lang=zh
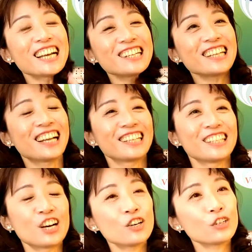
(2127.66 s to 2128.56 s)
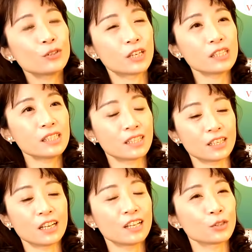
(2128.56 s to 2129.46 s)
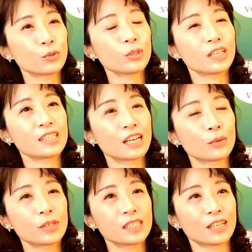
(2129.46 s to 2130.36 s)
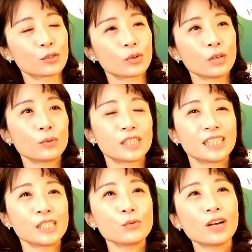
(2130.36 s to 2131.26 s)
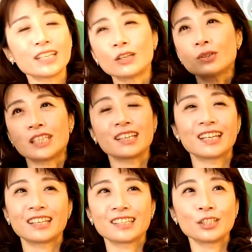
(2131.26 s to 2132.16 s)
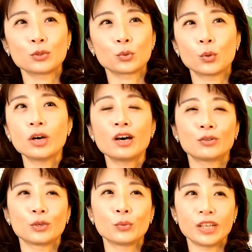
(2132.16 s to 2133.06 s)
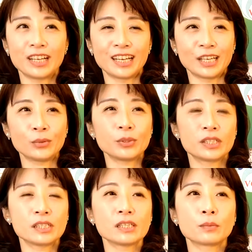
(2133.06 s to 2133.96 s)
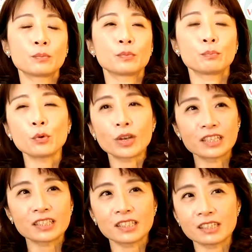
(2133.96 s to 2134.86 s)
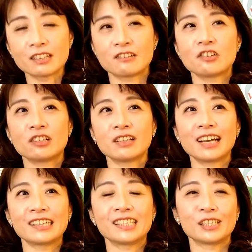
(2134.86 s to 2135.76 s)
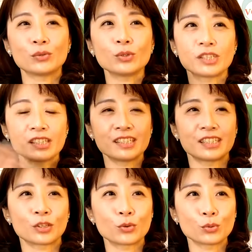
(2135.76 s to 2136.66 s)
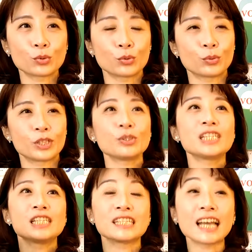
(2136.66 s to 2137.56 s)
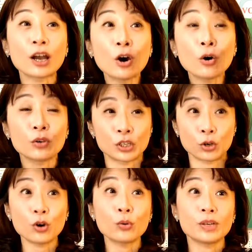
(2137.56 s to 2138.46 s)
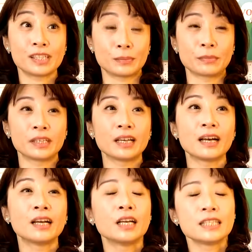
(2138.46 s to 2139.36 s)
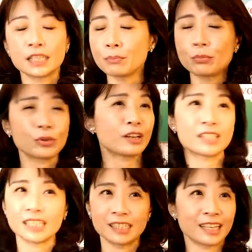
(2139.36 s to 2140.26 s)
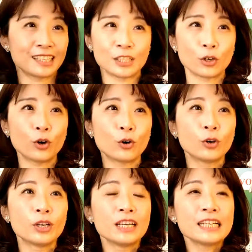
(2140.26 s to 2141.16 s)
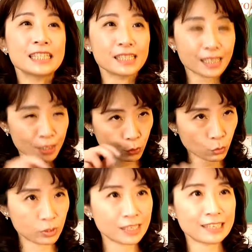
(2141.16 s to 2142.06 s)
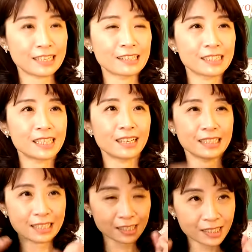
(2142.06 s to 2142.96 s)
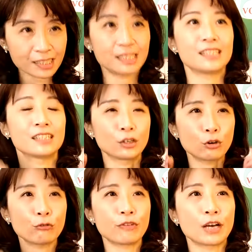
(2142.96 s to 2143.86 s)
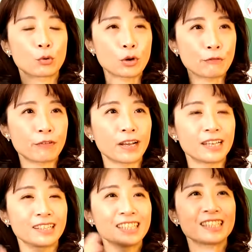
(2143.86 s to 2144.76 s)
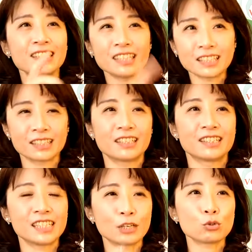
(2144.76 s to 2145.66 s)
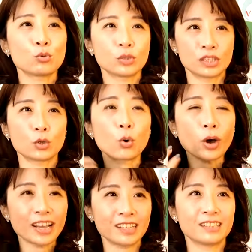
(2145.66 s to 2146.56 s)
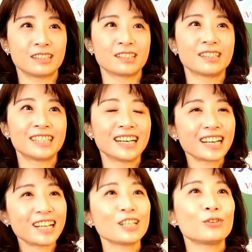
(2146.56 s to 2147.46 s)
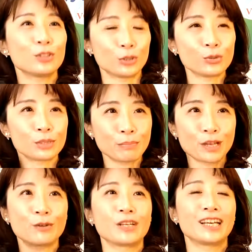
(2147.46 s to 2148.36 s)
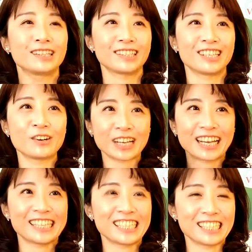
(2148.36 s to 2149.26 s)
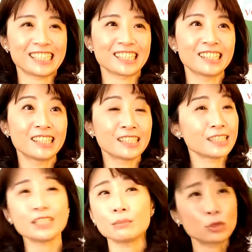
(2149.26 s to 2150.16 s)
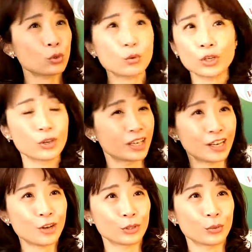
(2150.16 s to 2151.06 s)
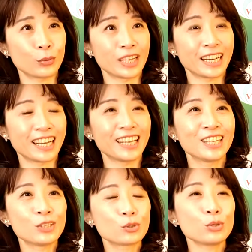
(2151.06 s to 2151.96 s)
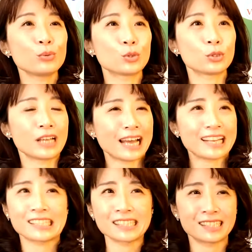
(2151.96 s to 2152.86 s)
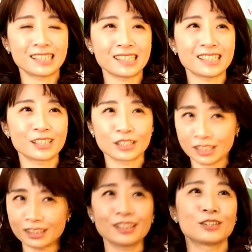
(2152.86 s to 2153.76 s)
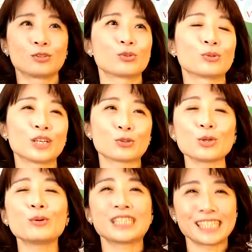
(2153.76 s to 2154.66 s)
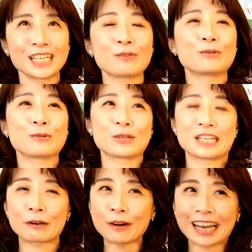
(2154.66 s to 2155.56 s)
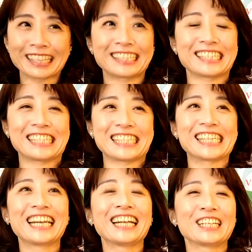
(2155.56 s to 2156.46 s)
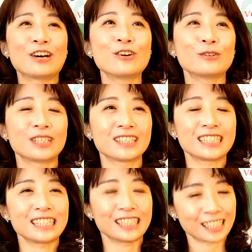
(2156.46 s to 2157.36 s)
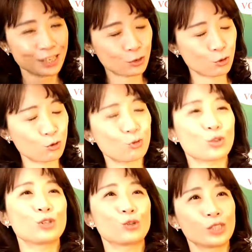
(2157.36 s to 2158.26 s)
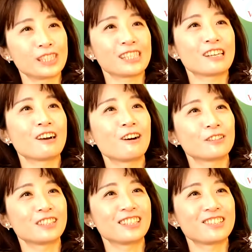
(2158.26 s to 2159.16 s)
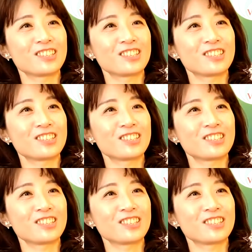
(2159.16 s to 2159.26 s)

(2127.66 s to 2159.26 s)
当然，然后而且很多人常会讲说：“哎，我希望以后将来跟你有多好的未来，或者是不管是你的人生、爱情，或者是你的工作，我都期待后以后会怎么样。”先不要期待以后。现在你活在当下，你让自己能够发光发亮，你跟那个人相处的是快乐的，他看到你都是漂亮的，然后开心的，其实你们就会有很好的未来。所以我觉得爱自己真的很重要，所以我期待我女儿能够爱自己，然后呢，自己可以去追求自己更好的人